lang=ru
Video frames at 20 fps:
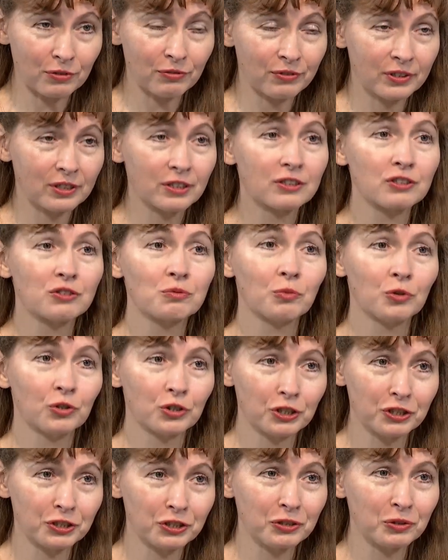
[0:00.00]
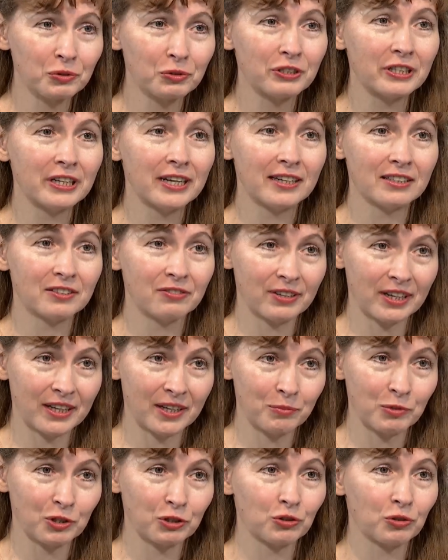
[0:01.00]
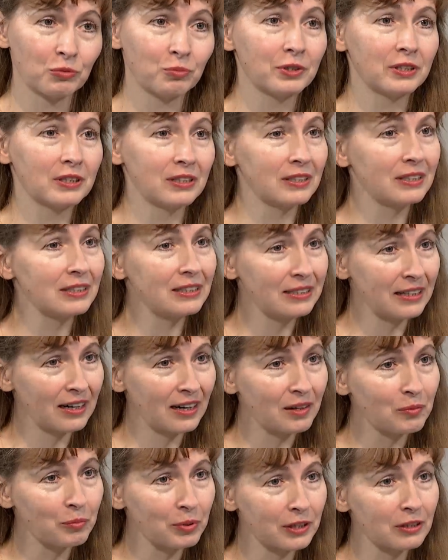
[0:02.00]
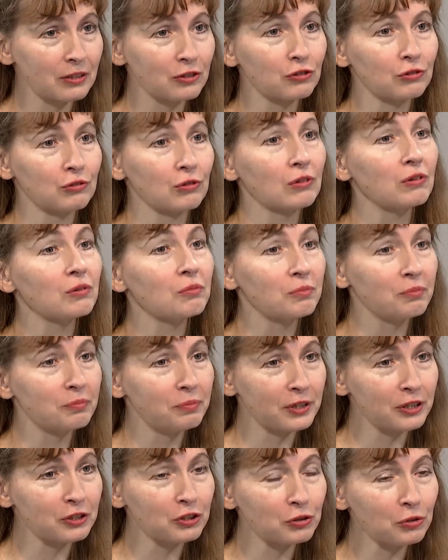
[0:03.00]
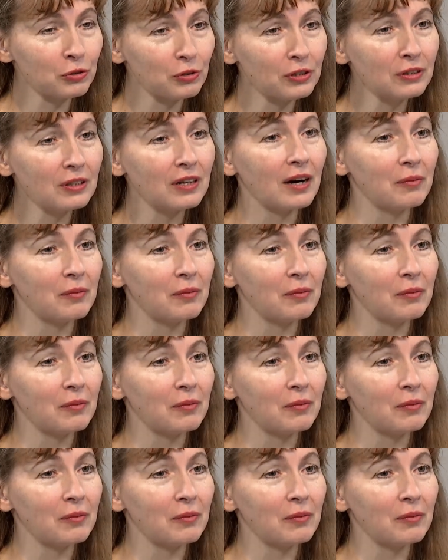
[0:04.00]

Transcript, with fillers: Вы сможете уделять время, чтобы это не так было, что пришел,